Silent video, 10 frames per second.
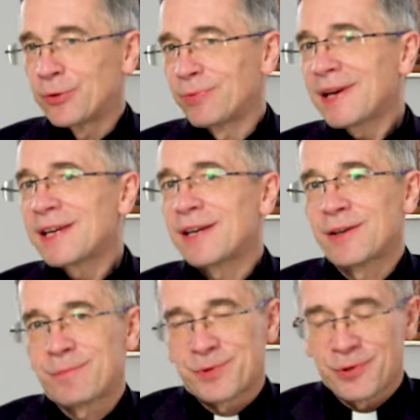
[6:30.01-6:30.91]
Tutaj
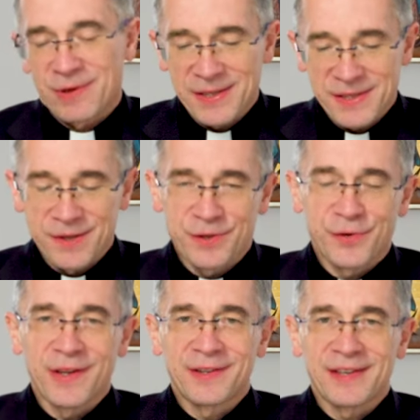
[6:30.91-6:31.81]
e, przy okazji
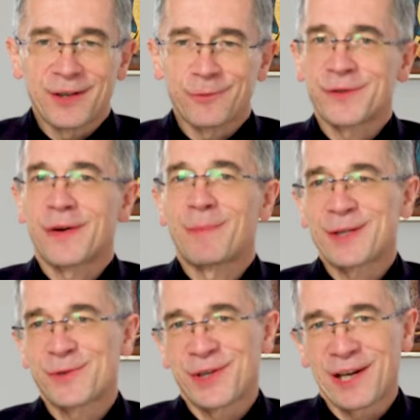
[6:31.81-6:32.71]
święty Jan używa
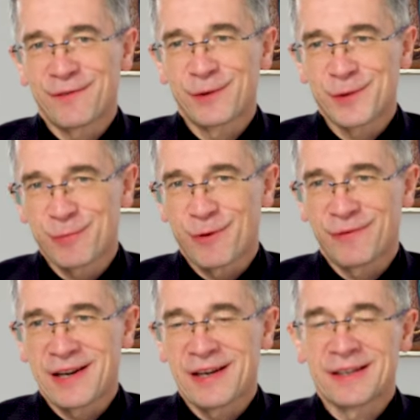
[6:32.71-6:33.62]
bardzo ciekawego
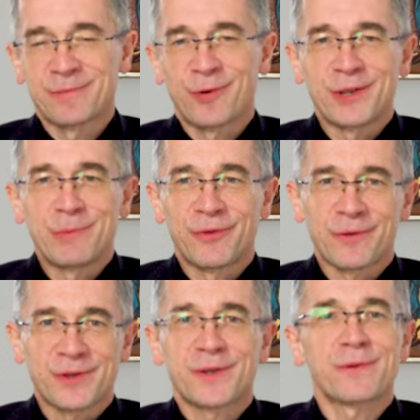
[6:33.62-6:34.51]
słowa, bo oni
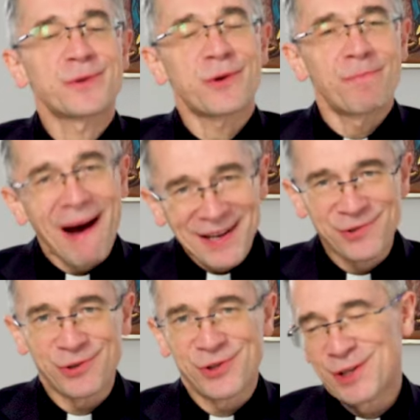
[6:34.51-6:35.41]
mówią, że chcą
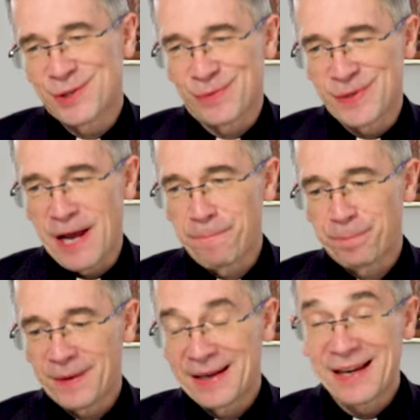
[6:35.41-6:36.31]
zobaczyć Jezusa.
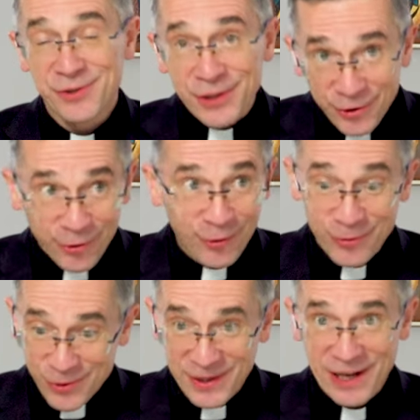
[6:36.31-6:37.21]
Każdy,
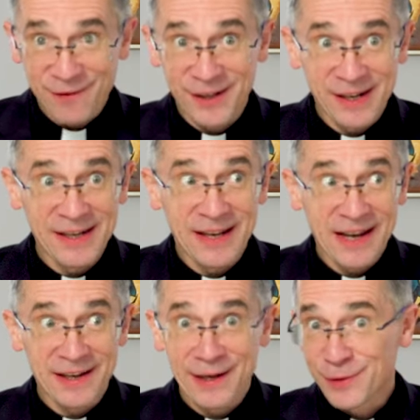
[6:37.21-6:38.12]
kto czyta Ewangelię
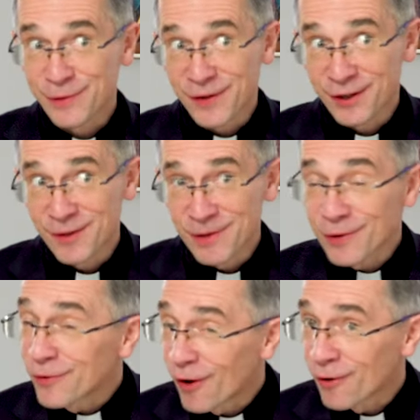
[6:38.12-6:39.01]
Jana z
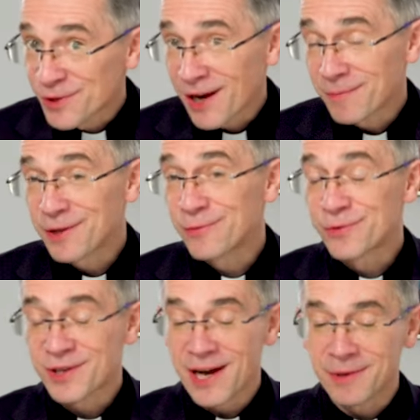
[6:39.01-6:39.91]
otwartymi oczami i
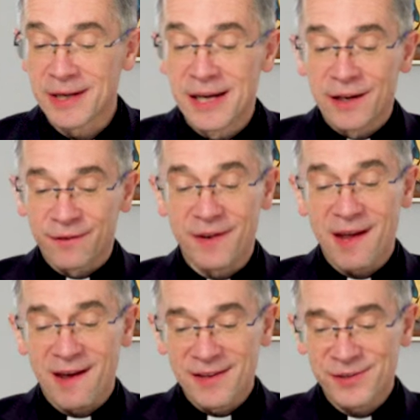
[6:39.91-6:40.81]
uszami,
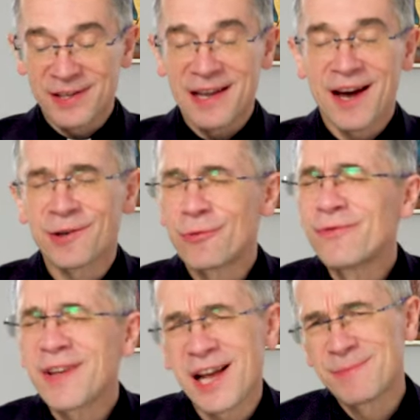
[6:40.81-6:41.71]
wie, że Jan
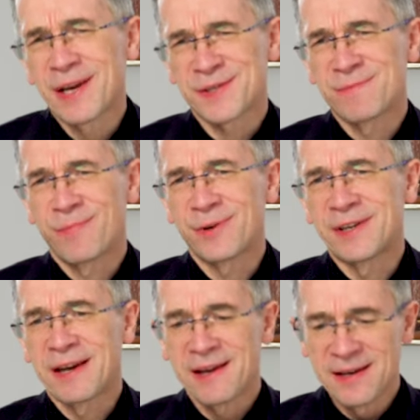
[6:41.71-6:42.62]
uwielbia
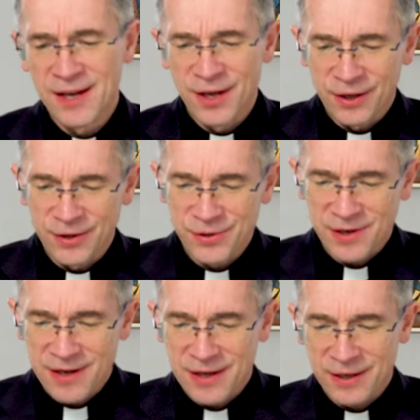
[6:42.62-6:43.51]
symbolikę i
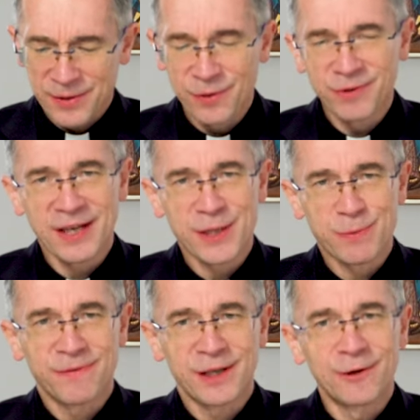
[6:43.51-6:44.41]
że są takie
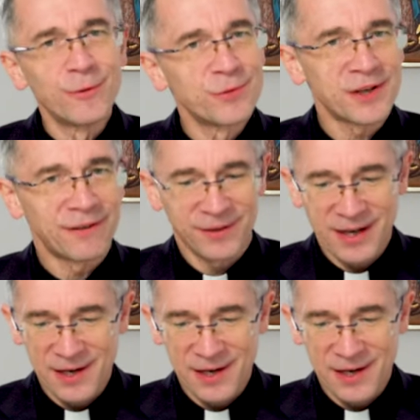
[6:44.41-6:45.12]
słowa klucze w,